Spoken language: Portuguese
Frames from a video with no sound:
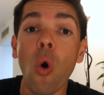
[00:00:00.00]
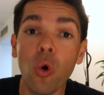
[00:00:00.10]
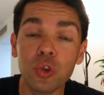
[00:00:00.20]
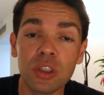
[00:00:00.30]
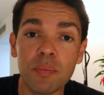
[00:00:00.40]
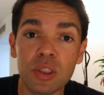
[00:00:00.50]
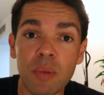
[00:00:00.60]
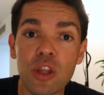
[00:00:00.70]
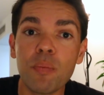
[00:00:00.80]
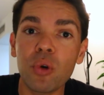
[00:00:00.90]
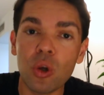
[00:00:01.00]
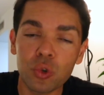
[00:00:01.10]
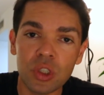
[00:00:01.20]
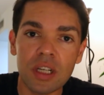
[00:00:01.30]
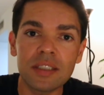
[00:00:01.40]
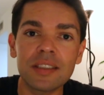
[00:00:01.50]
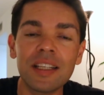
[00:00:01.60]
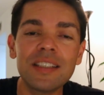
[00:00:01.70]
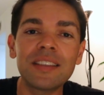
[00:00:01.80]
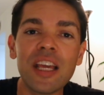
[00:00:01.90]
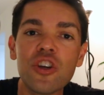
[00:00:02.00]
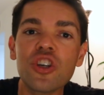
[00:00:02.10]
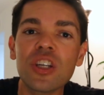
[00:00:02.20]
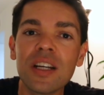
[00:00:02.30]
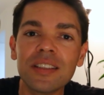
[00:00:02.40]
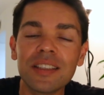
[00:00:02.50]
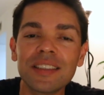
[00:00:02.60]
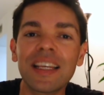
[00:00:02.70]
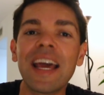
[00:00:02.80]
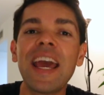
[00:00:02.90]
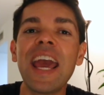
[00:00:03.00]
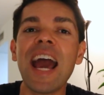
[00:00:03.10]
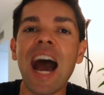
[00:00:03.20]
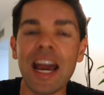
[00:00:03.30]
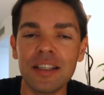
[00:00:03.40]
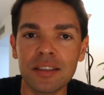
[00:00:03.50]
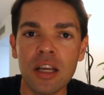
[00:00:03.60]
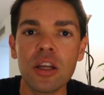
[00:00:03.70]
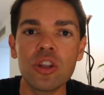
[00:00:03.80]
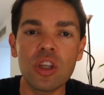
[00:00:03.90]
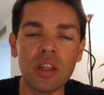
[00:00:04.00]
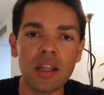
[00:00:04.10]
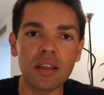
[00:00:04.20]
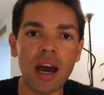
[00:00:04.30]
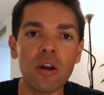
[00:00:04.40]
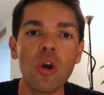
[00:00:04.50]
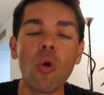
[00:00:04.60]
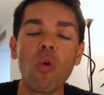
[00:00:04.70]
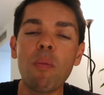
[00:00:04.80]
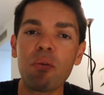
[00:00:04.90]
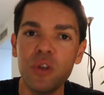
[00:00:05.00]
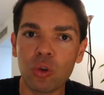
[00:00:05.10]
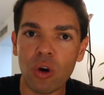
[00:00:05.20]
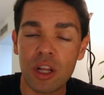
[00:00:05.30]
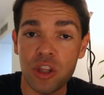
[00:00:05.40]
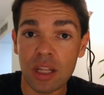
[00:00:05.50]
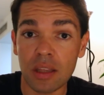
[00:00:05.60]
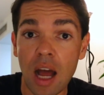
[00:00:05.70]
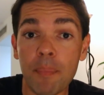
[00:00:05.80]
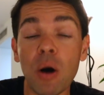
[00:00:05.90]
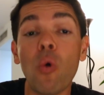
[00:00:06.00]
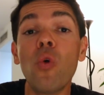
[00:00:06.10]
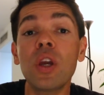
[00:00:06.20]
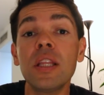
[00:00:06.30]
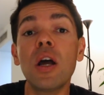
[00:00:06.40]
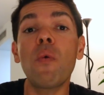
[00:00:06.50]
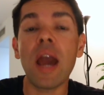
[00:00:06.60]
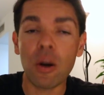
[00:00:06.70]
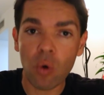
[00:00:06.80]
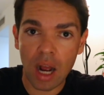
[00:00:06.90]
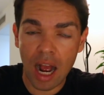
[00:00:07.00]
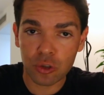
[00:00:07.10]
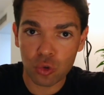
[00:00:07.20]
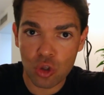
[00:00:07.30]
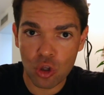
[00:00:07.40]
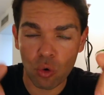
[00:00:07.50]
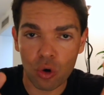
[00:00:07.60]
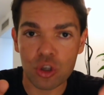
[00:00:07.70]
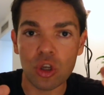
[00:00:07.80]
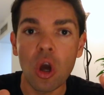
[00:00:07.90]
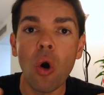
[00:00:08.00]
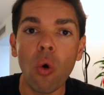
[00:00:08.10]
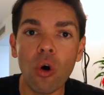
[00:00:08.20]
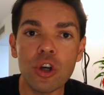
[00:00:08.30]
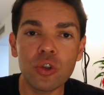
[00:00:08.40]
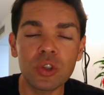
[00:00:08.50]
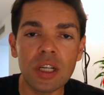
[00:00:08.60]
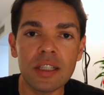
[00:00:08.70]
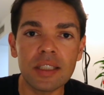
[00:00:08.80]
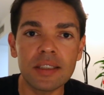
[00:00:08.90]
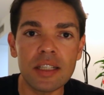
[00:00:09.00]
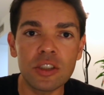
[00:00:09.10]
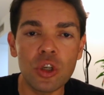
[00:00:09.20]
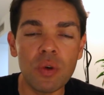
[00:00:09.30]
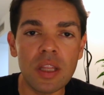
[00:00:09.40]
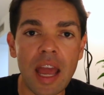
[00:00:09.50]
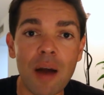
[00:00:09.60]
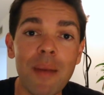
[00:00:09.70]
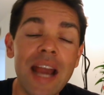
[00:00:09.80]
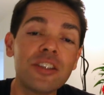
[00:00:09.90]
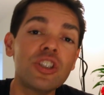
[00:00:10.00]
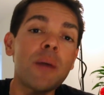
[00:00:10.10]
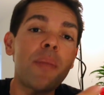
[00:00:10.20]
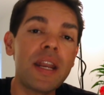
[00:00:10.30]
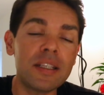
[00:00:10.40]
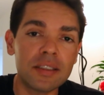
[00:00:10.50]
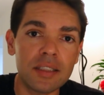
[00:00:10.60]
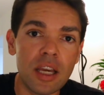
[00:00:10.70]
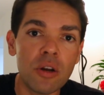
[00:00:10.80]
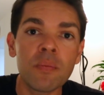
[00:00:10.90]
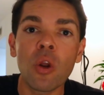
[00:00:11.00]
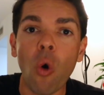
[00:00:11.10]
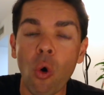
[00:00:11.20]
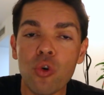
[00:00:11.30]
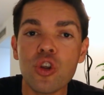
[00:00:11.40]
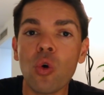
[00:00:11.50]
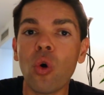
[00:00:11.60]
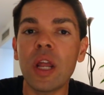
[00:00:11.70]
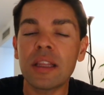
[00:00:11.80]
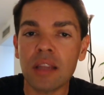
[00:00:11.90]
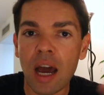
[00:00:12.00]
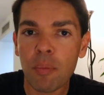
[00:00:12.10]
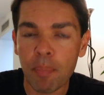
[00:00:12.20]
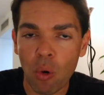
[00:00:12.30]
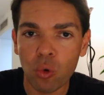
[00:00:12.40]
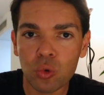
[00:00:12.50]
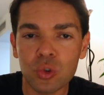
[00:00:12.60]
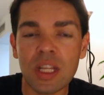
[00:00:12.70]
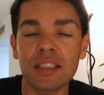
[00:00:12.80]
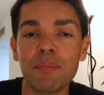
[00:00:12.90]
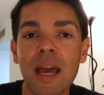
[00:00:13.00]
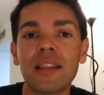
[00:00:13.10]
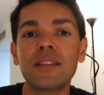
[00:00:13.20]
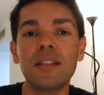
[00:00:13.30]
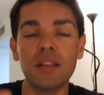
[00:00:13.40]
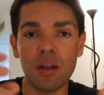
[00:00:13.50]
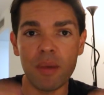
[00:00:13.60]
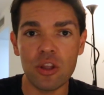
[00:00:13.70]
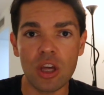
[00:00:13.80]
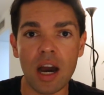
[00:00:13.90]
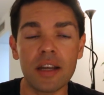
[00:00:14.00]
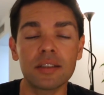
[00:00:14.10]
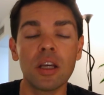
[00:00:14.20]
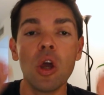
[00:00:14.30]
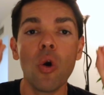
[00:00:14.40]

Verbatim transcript: ou simplesmente porque os ciclistas eles têm chances reais de tentar uma vitória de etapa, o que não era o caso de hoje. Hoje os ciclistas eles tinham ideia mais de aparecer ou de coletar pontos nas metas intermediárias.